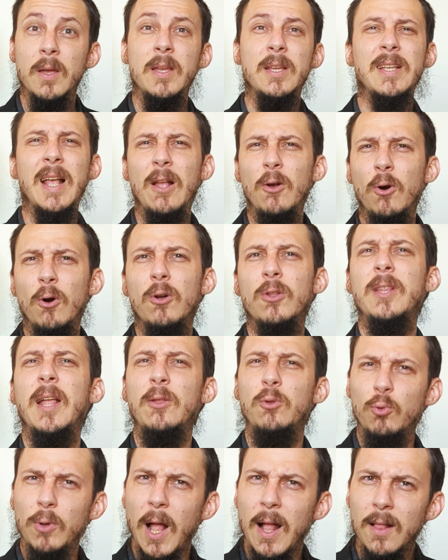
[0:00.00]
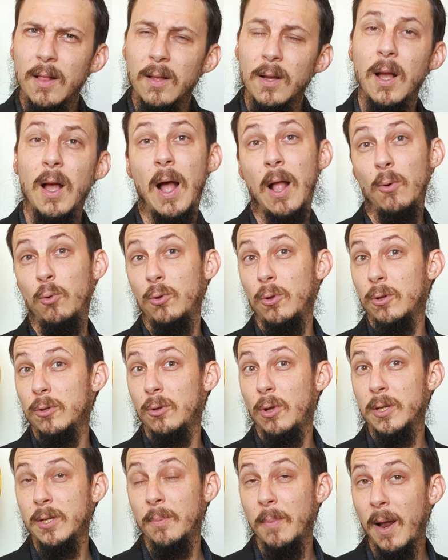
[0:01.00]
es algo natural,
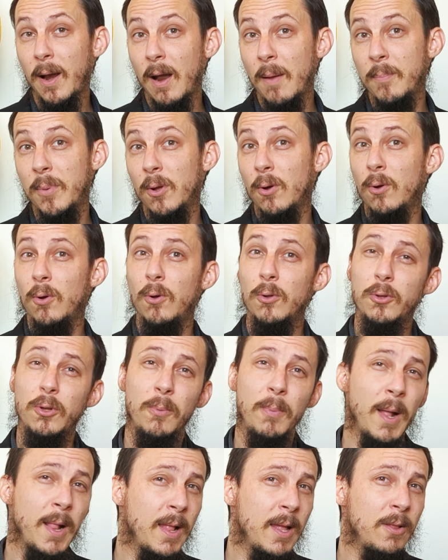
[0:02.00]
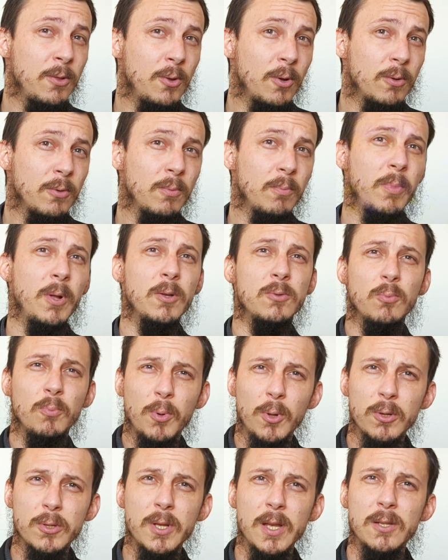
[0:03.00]
algunos lo hacen más rápido, otros más lento, pero es un
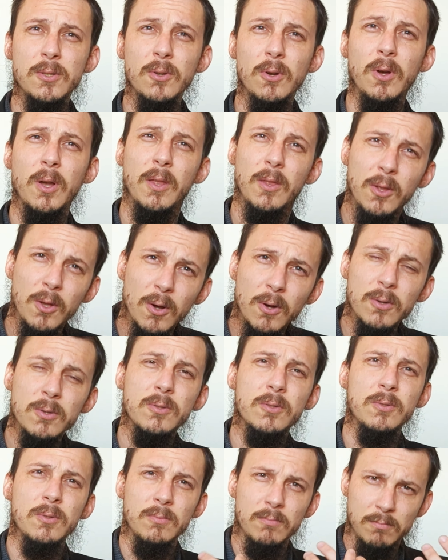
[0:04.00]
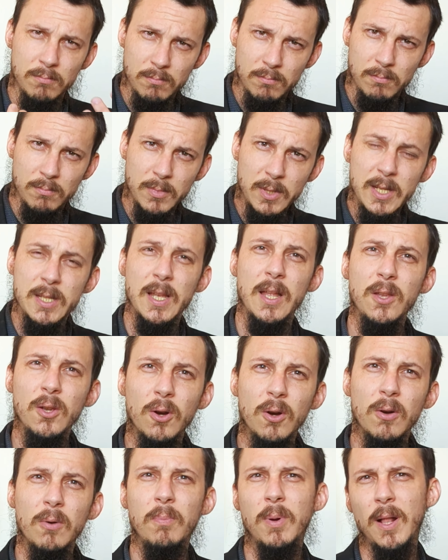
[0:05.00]
proceso que Dios
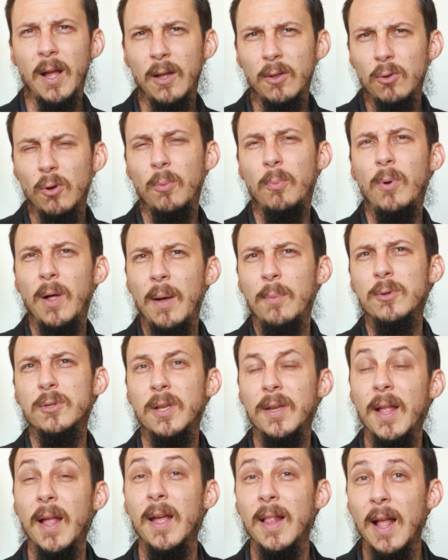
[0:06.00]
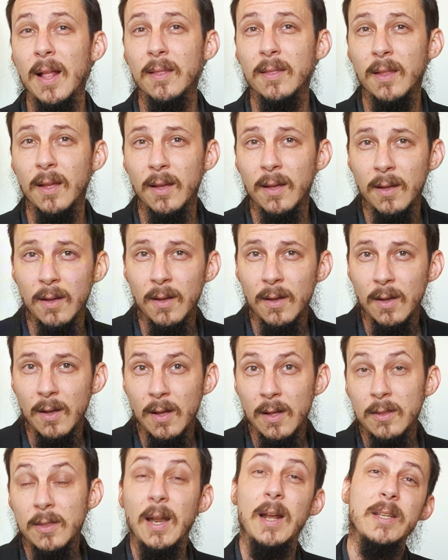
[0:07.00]
diseñó para que todos podamos seguir adelante
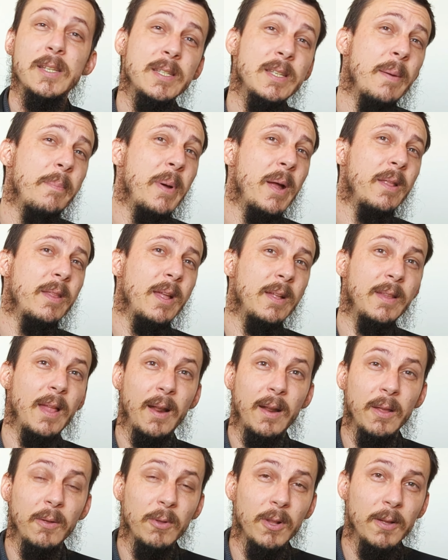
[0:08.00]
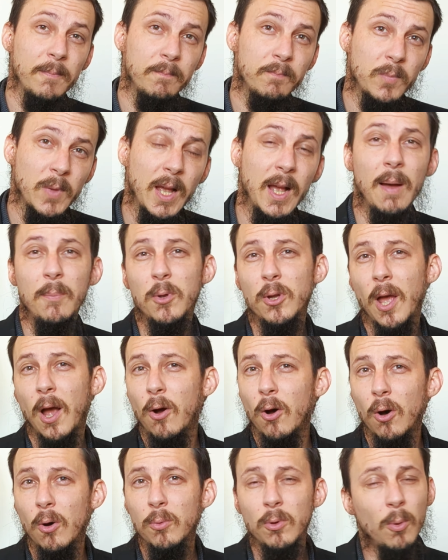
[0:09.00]
tras esa pérdida terrible. En cambio,
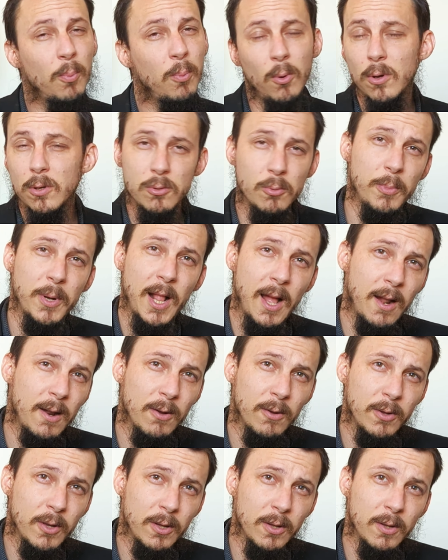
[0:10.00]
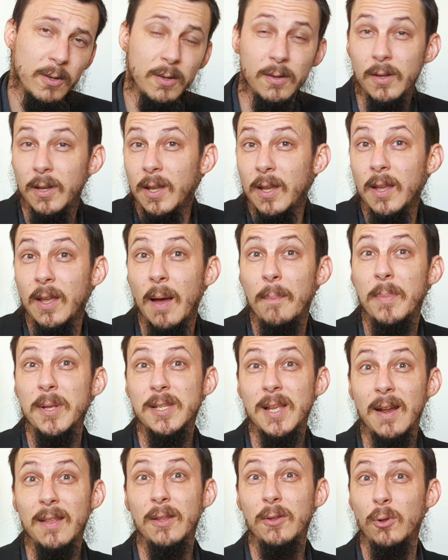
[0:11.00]
Jacob no pudo superarlo y a
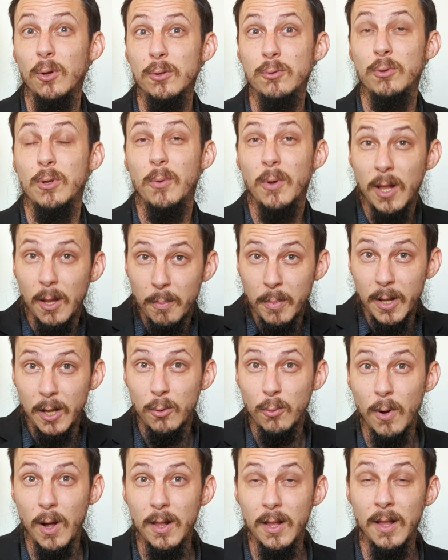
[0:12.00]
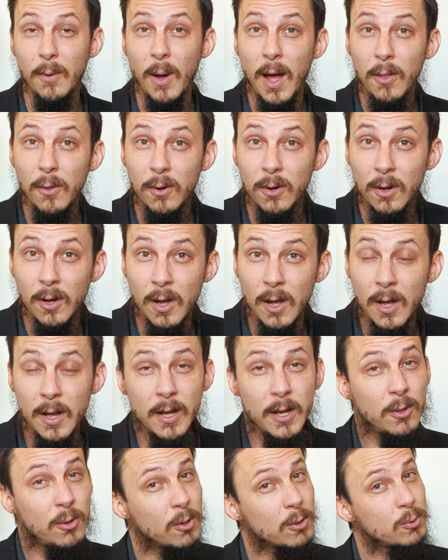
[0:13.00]
pesar de todo su nivel espiritual elevado,
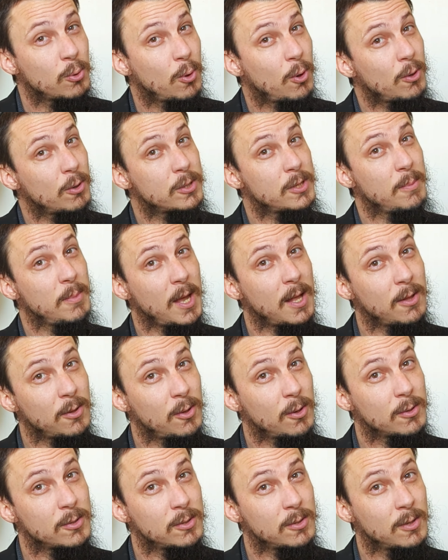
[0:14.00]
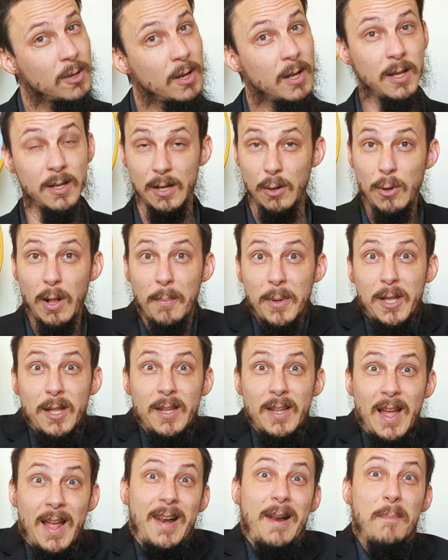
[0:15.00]
y todos sus conocimientos y seguramente
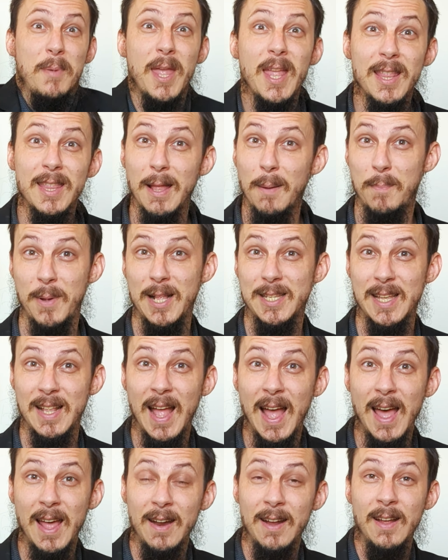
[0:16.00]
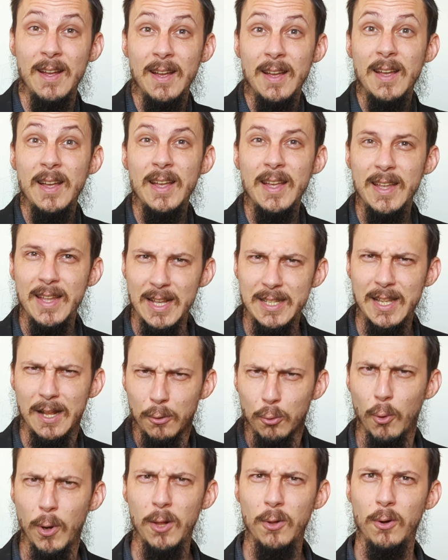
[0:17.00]
tenía herramientas para sanar y
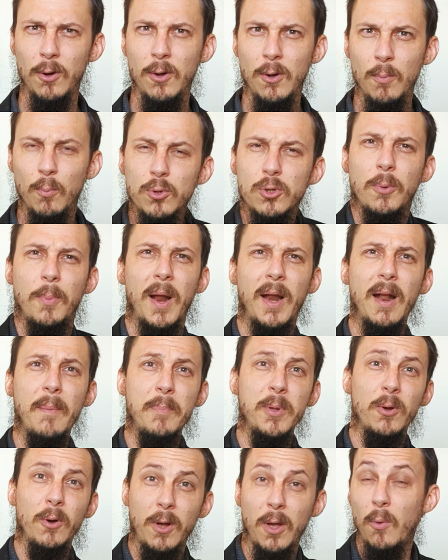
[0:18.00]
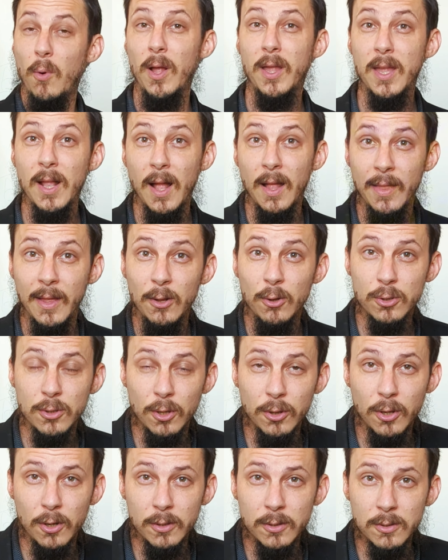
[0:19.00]
hacer duelo mucho más rápido que cualquiera de
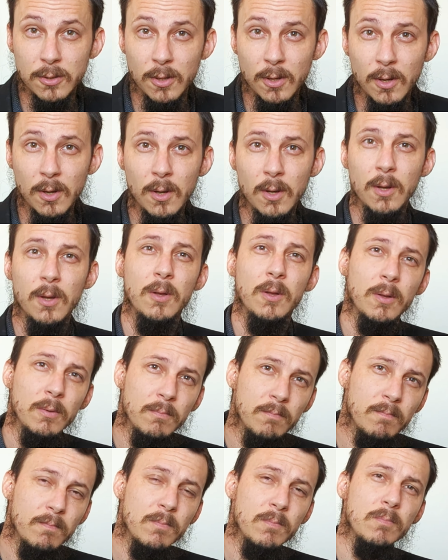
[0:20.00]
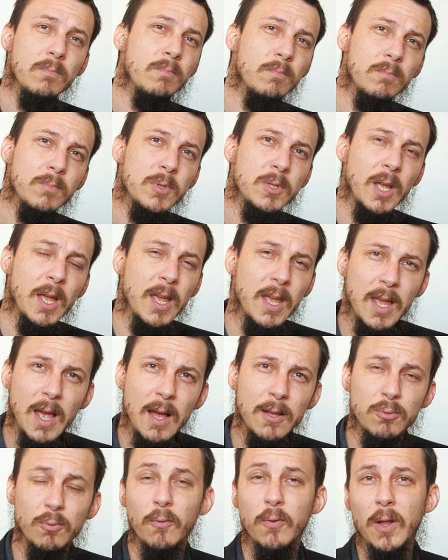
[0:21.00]
nosotros,
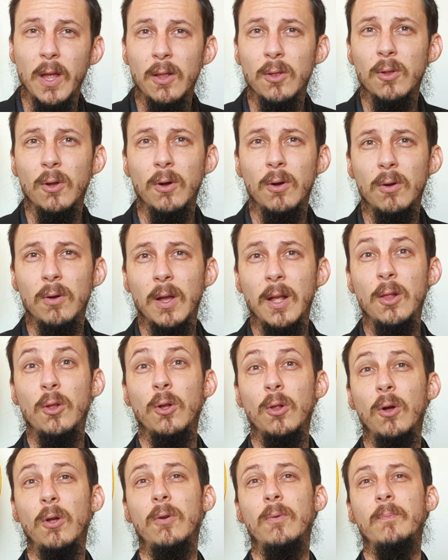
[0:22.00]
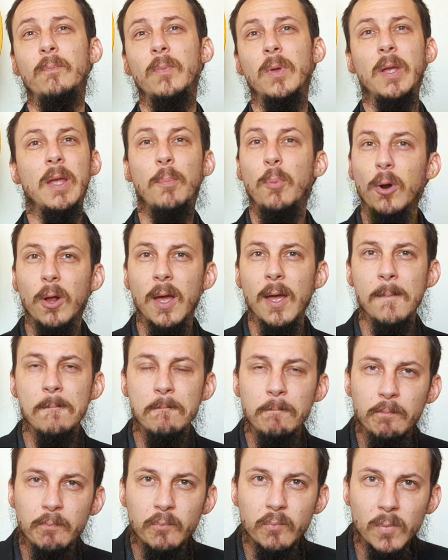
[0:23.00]
seguía sufriendo el dolor. ¿Y por qué?